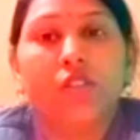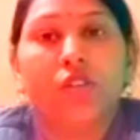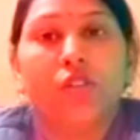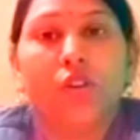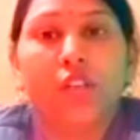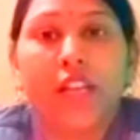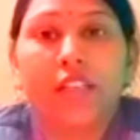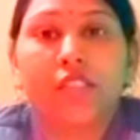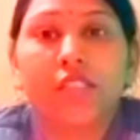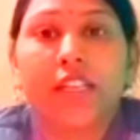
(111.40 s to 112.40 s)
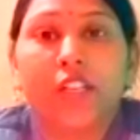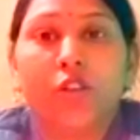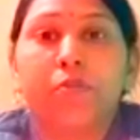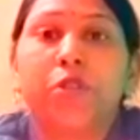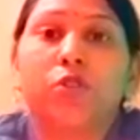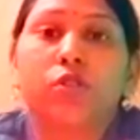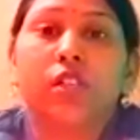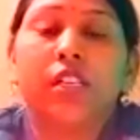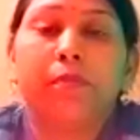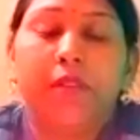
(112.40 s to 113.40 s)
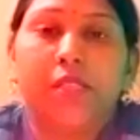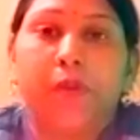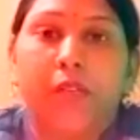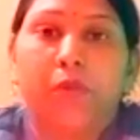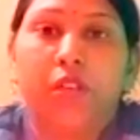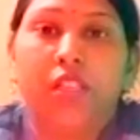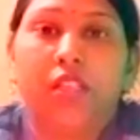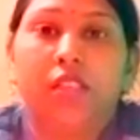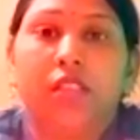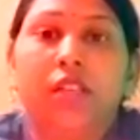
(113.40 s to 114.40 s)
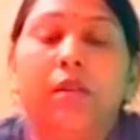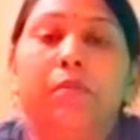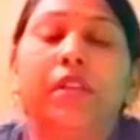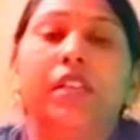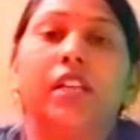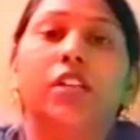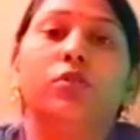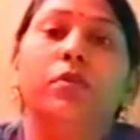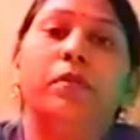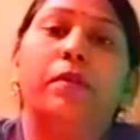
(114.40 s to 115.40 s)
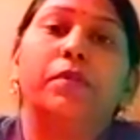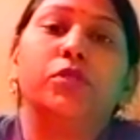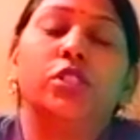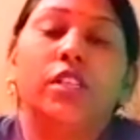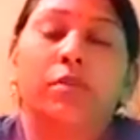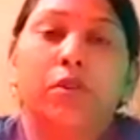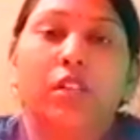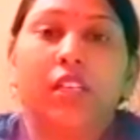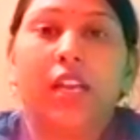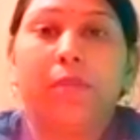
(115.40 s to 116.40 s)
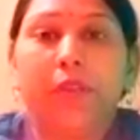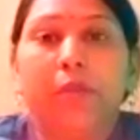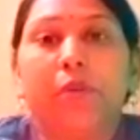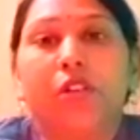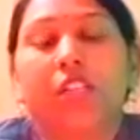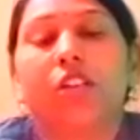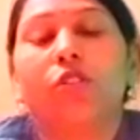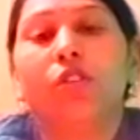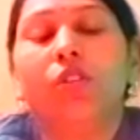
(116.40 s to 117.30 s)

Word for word: और नेक्स्ट सेकेंड ऑप्शन उन्होंने रिप्लेसमेंट बोला था बट रेखा दुबे मैम ने मुझे ये बोला कि आप ये प्रोडक्ट लो